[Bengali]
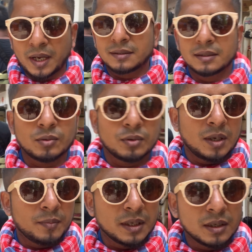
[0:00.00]
পাইছি তো ওটা
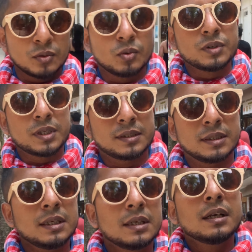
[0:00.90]
আমরা এখন খুঁজতেছি
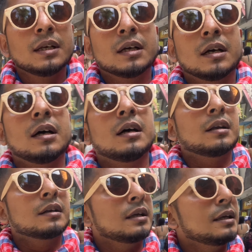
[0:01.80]

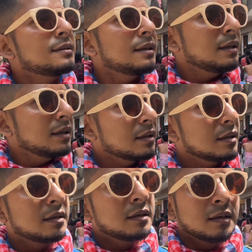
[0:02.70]
এই সাইডের
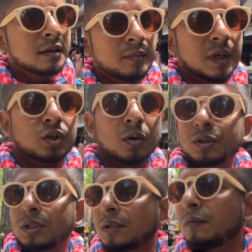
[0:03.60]
মানে সব
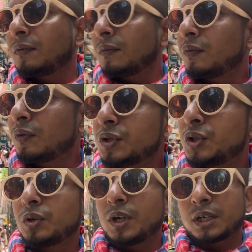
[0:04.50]
হচ্ছে ফুড
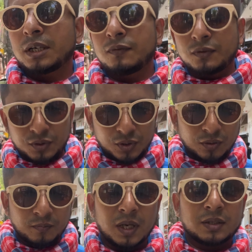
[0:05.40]
জোন আর কি ফুড
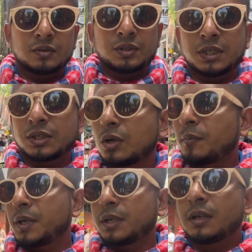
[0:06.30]
জোন প্লাস হচ্ছে
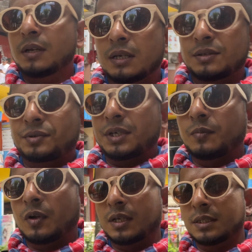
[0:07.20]
শপিং স্ট্রিট
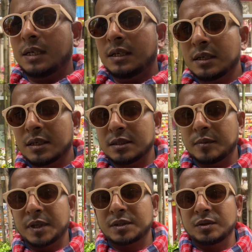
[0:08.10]
বলা যায় যে
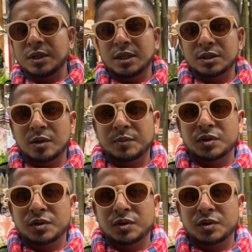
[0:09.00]
পেছনে সব